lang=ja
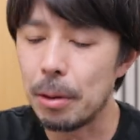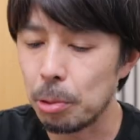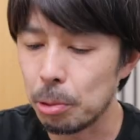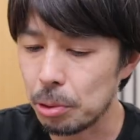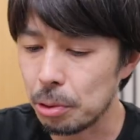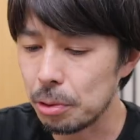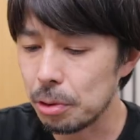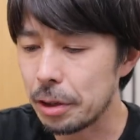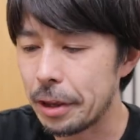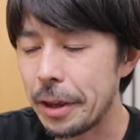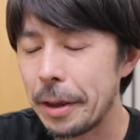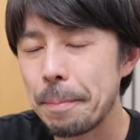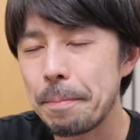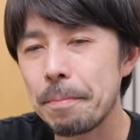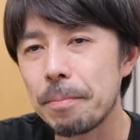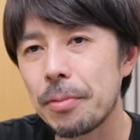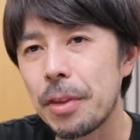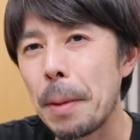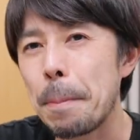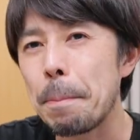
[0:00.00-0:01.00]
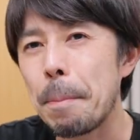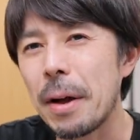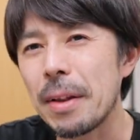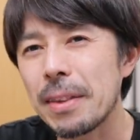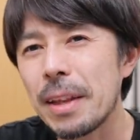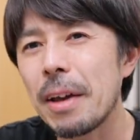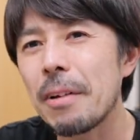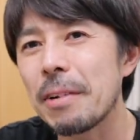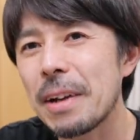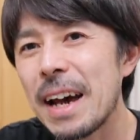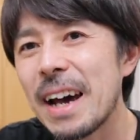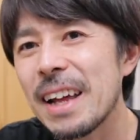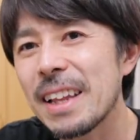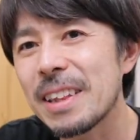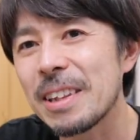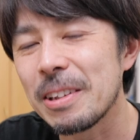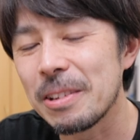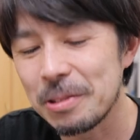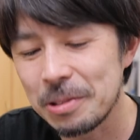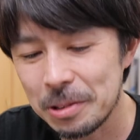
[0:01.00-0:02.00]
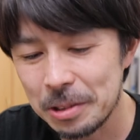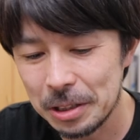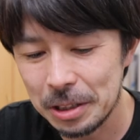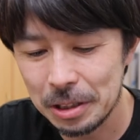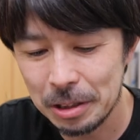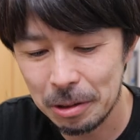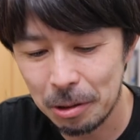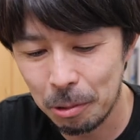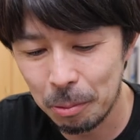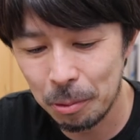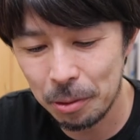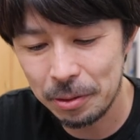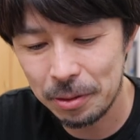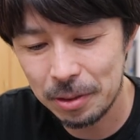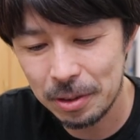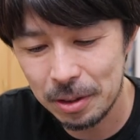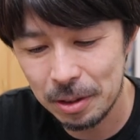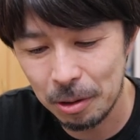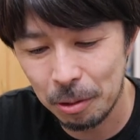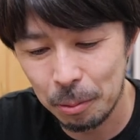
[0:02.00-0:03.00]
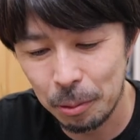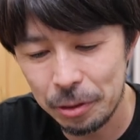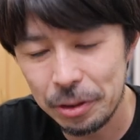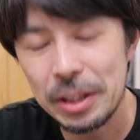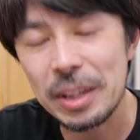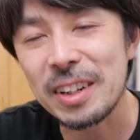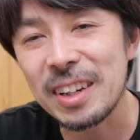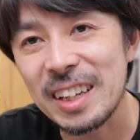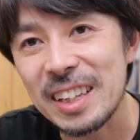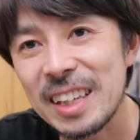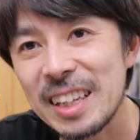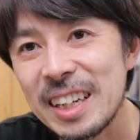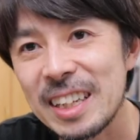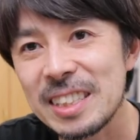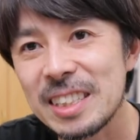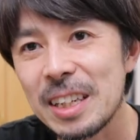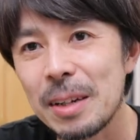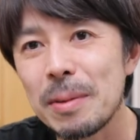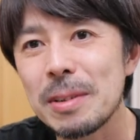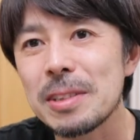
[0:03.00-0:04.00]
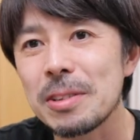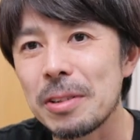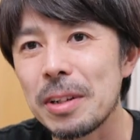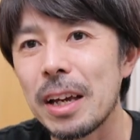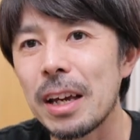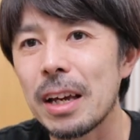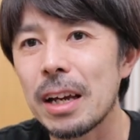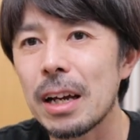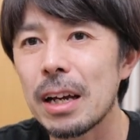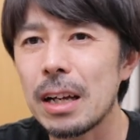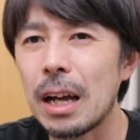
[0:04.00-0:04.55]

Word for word: あほとんど鉄板だよなっていうふうに思って思ってる方いらっしゃいますよね。